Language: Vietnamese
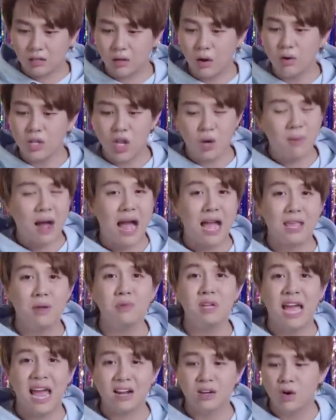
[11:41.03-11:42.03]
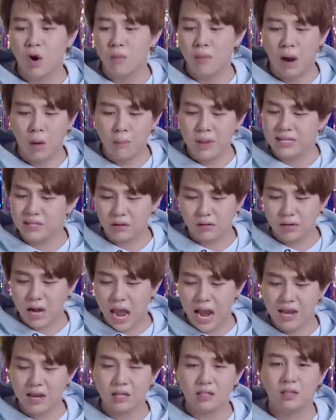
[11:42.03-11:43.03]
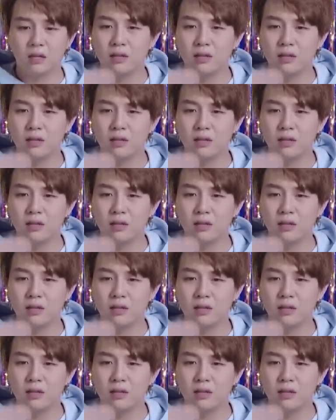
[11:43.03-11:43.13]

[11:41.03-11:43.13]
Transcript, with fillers: có nhiều bài giống như hát rồi mà không biết sao để cho